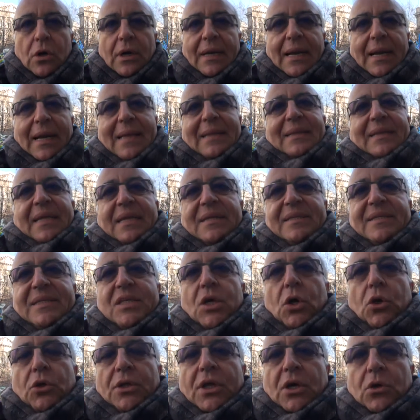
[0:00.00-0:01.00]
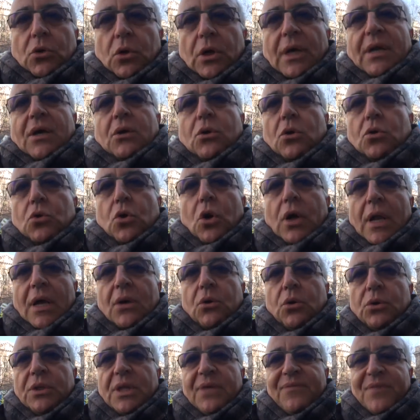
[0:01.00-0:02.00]
l'attenzione, la, con, con, la, con la
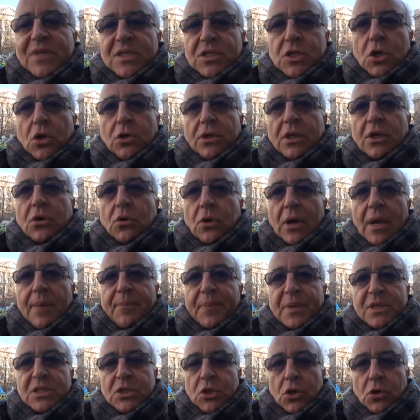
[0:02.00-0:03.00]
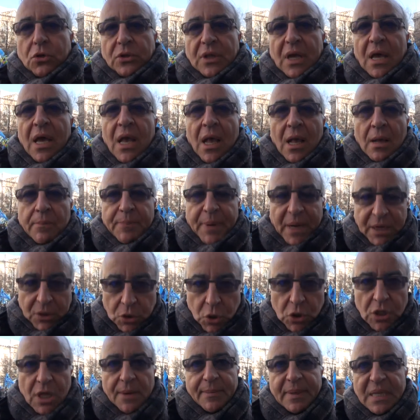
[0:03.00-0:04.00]
condivisione, con la passione, perché è
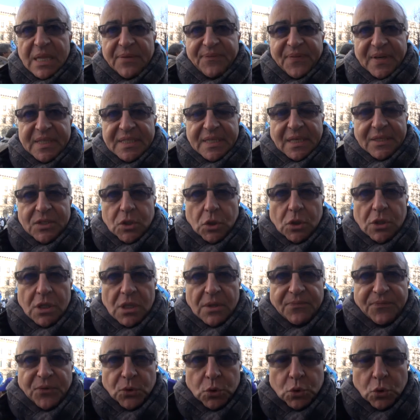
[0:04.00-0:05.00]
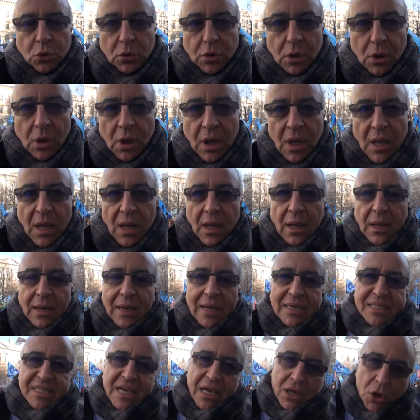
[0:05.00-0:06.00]
una manifestazione di futuro.
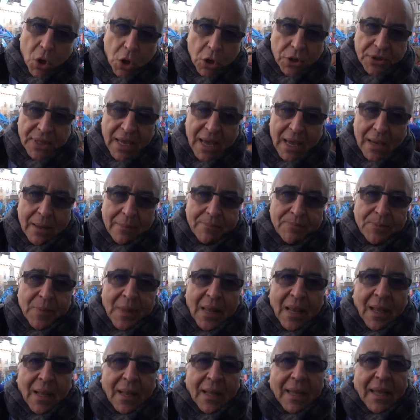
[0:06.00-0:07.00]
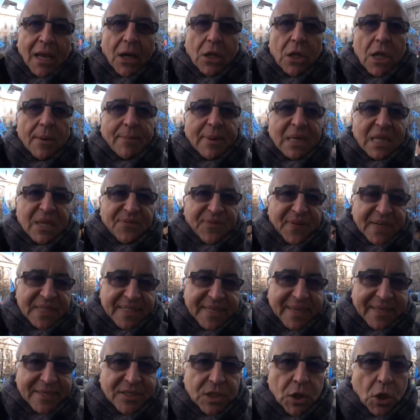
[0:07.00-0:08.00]
La seconda è una
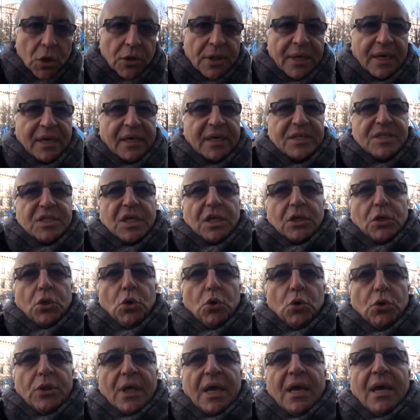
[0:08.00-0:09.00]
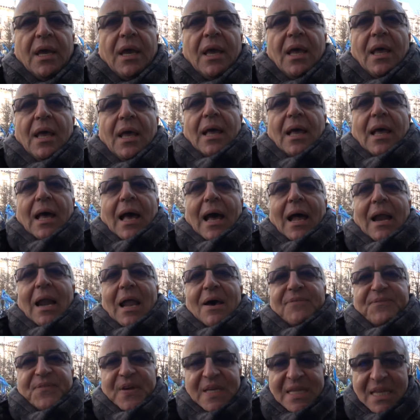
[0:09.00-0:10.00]
manifestazione che si chiude alla
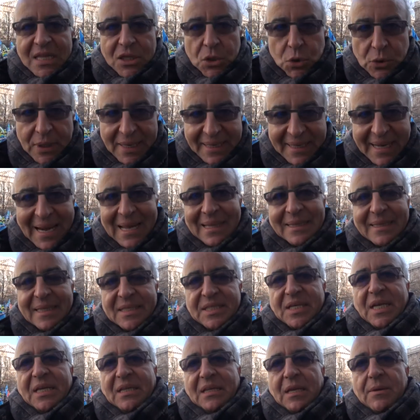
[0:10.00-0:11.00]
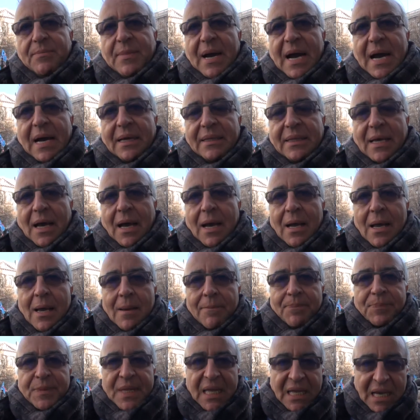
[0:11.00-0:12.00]
fine di una grande
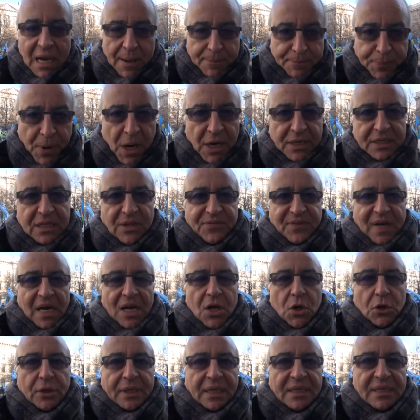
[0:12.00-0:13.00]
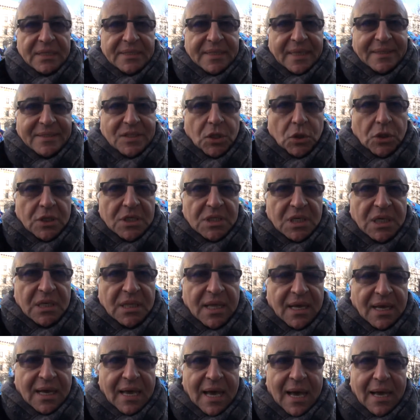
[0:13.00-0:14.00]
settimana i rapporti tra le organizzazioni
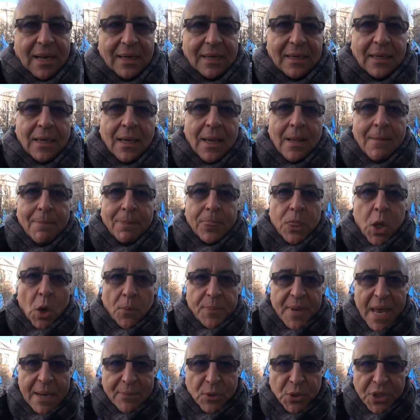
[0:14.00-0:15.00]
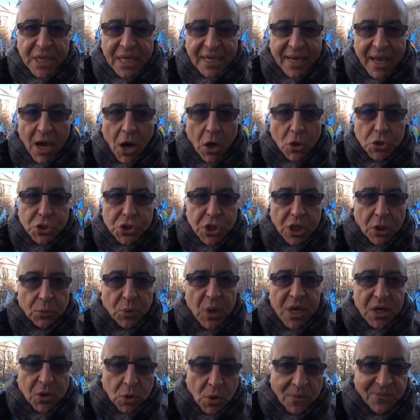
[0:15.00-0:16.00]
sindacali. Dobbiamo dire oggi
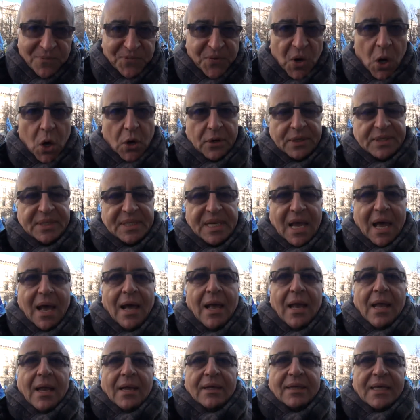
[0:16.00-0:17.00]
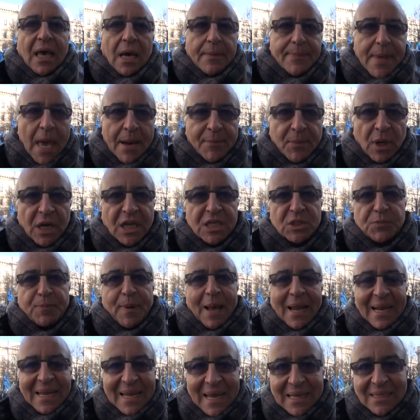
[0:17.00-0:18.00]
qui con forza che abbiamo alle
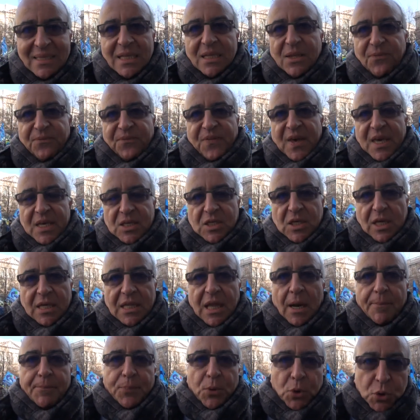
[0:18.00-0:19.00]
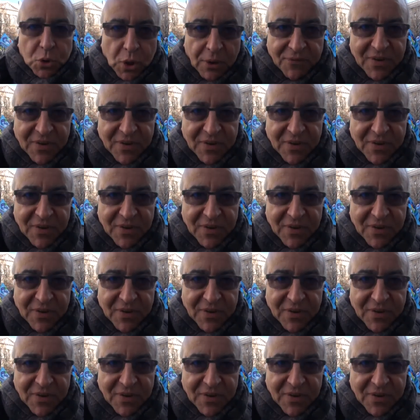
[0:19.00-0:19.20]
spalle anni difficili dal punto